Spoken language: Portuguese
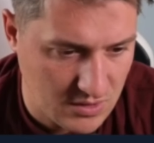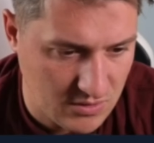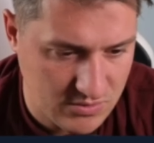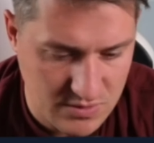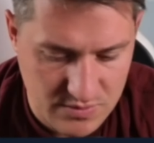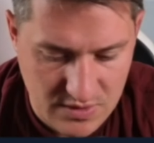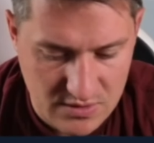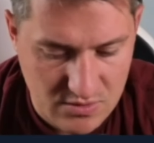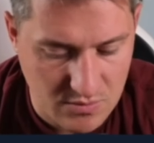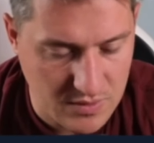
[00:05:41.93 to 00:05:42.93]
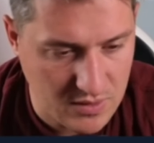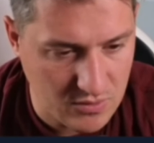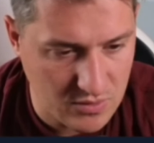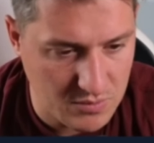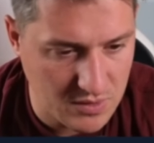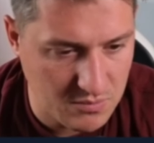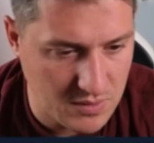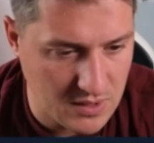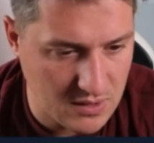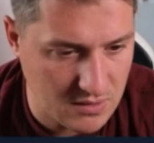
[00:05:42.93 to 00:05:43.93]
eu sempre esqueço como é que é o debug
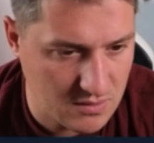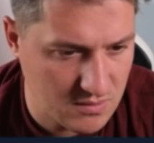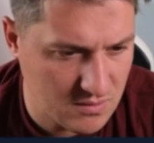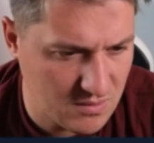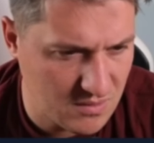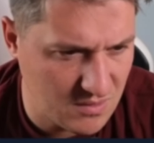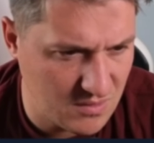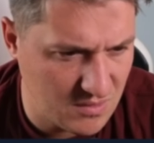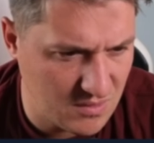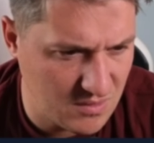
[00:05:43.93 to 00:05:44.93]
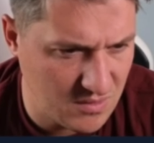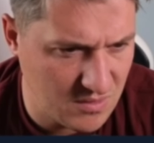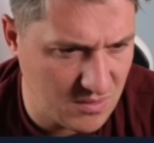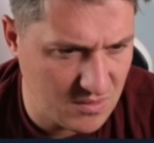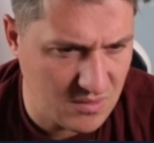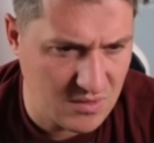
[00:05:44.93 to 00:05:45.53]
bar. Ah,